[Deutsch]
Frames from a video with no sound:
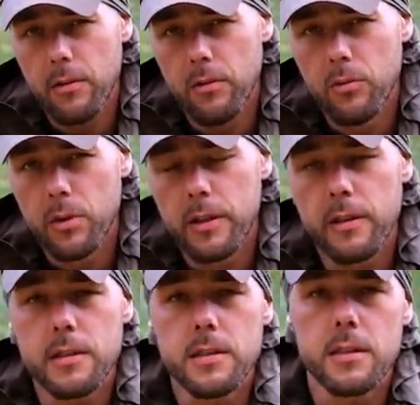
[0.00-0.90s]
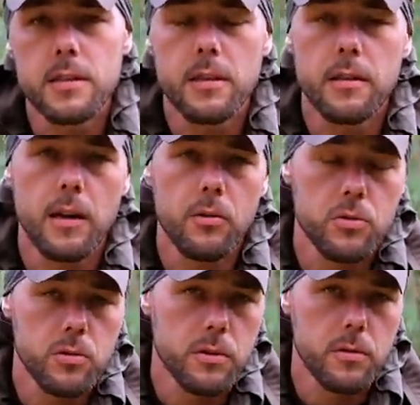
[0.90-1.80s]
nur interessiert sind an
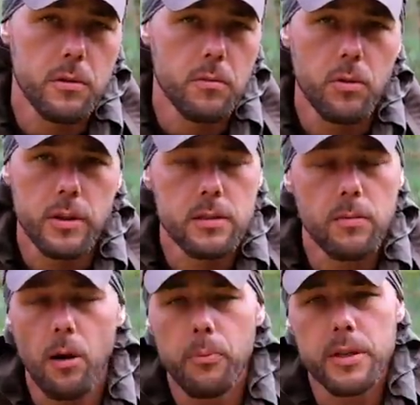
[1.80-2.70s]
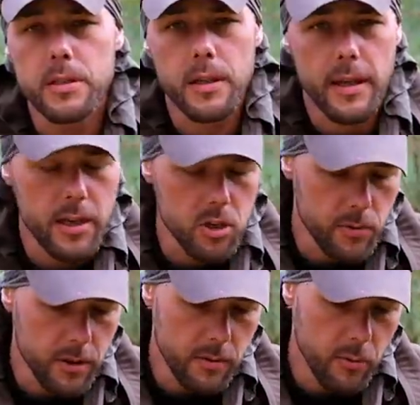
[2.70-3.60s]
Ausrüstung, wo jetzt überhaupt nichts dagegen
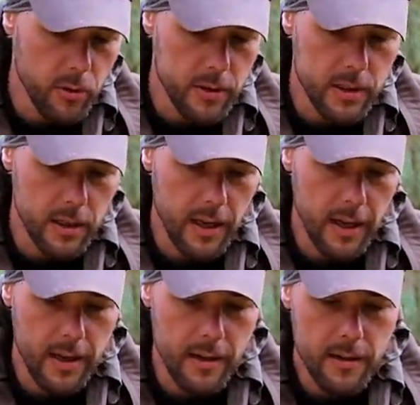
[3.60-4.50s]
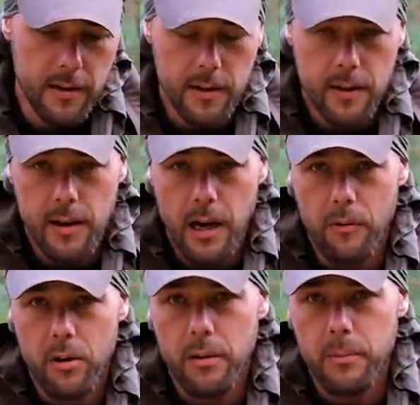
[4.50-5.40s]
spricht, ich mache das auch gern,
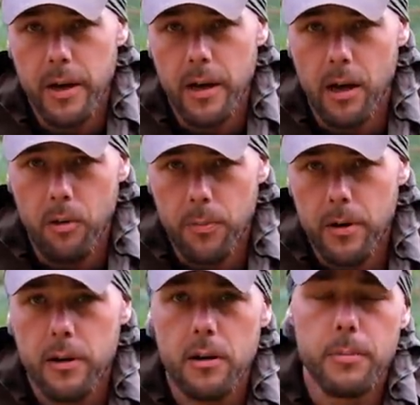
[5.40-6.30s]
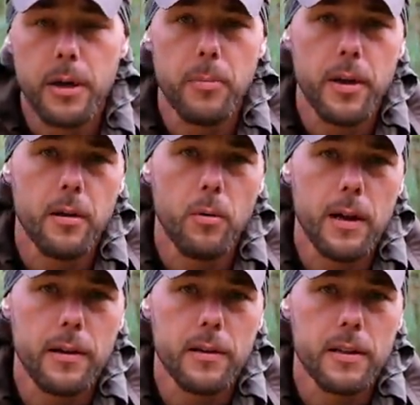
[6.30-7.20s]
aber in meinem Hauptkanal Backpacker
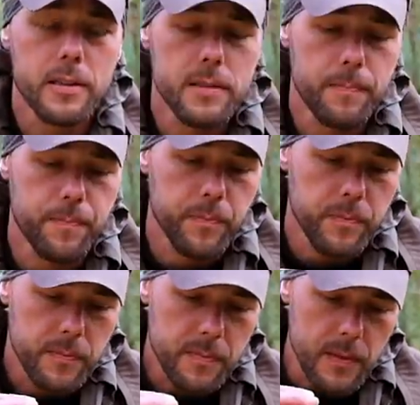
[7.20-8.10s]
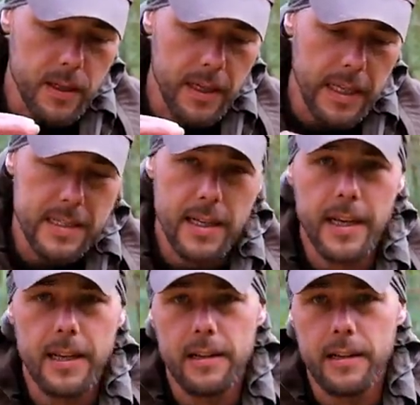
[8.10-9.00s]
Wilderness geht es
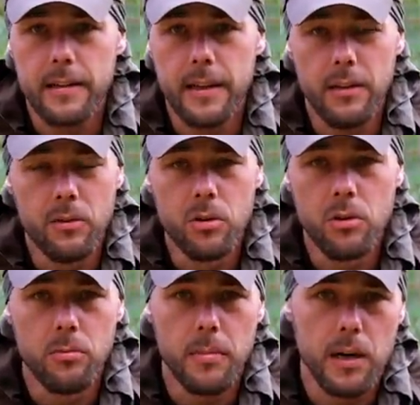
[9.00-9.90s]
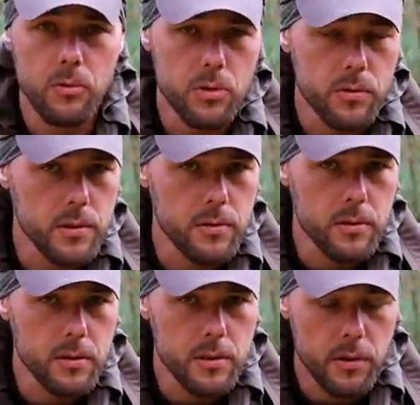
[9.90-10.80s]
eigentlich nicht nur um
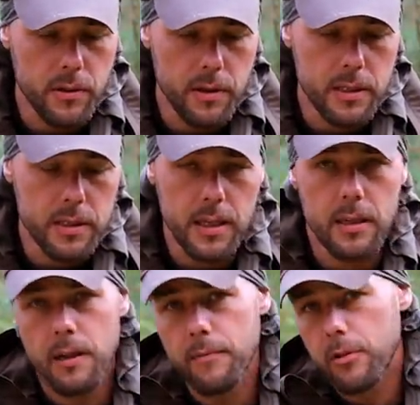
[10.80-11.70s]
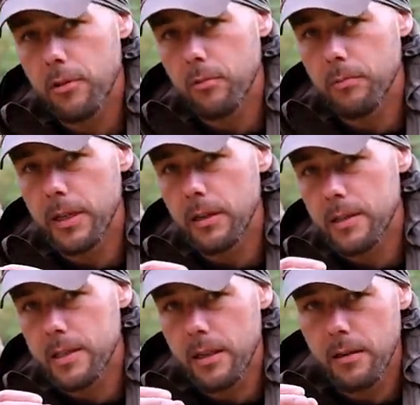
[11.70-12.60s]
Ausrüstung, sondern es geht einfach um die
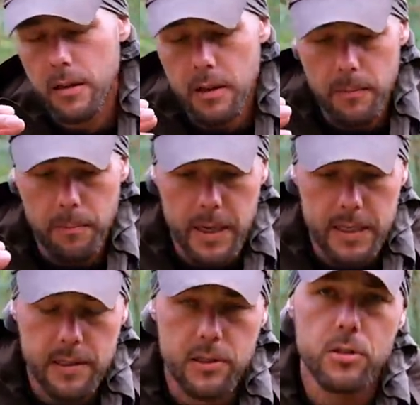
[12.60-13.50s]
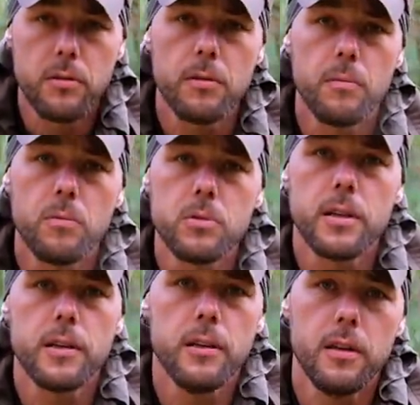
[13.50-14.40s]
ganze Message, wo es
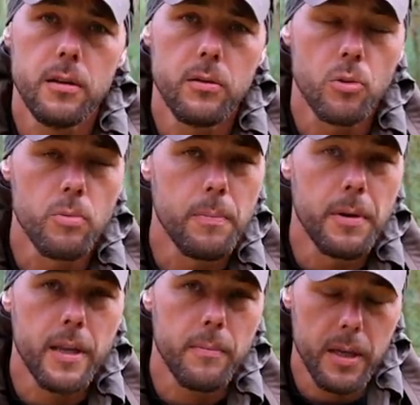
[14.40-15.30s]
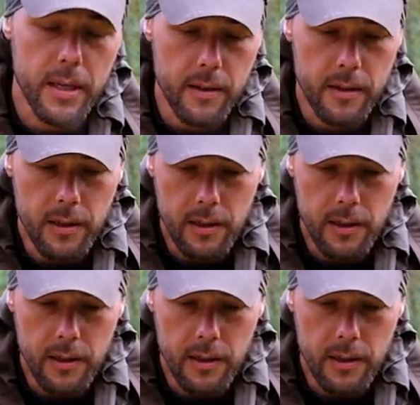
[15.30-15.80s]
euch rüberbringen möchte.